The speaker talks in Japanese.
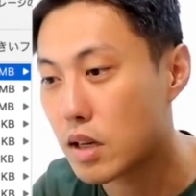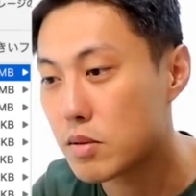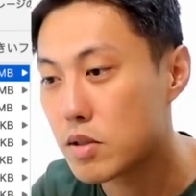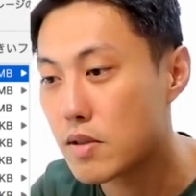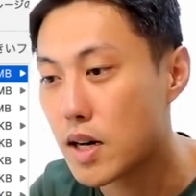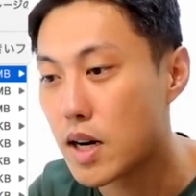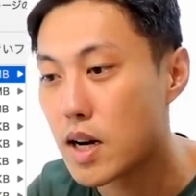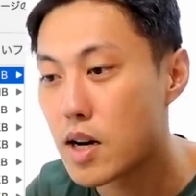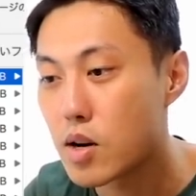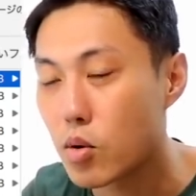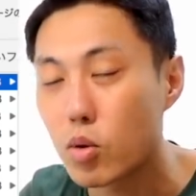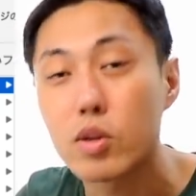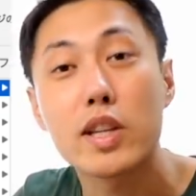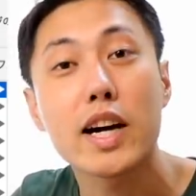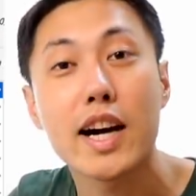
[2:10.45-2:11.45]
中身は
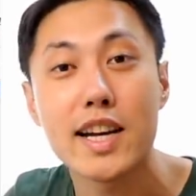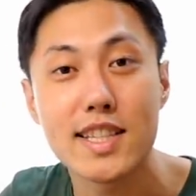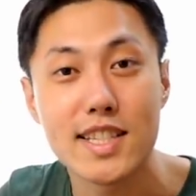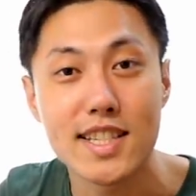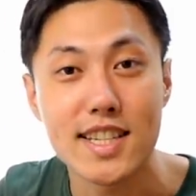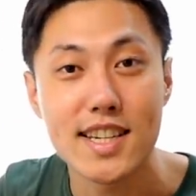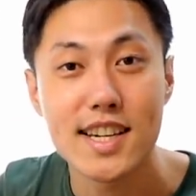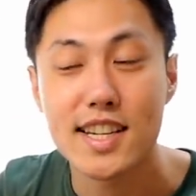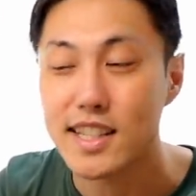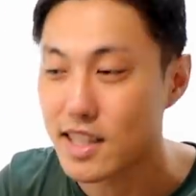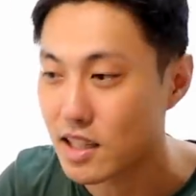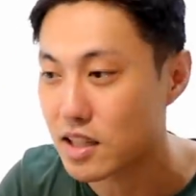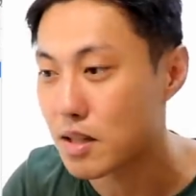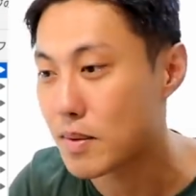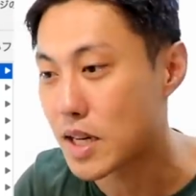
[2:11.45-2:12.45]
こんな感じに
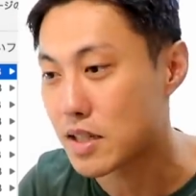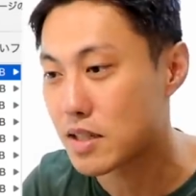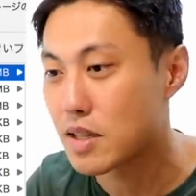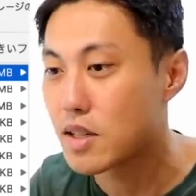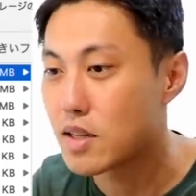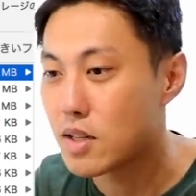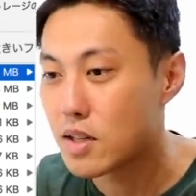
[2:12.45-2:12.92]
なってま